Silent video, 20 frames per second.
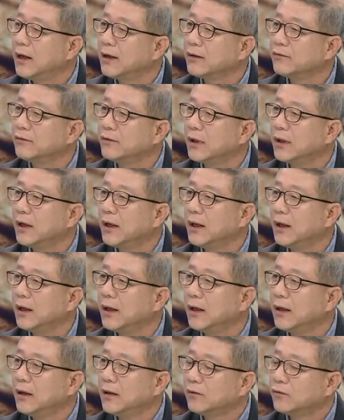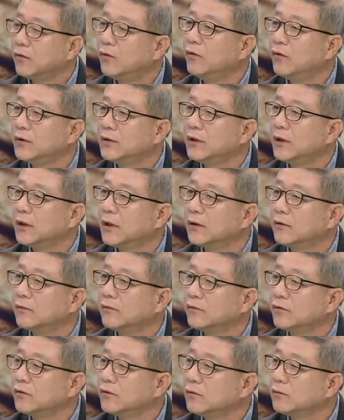하는데 더 이제
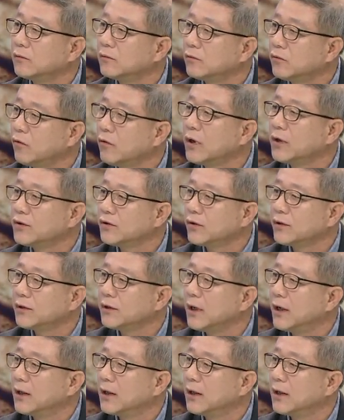그 효과적이지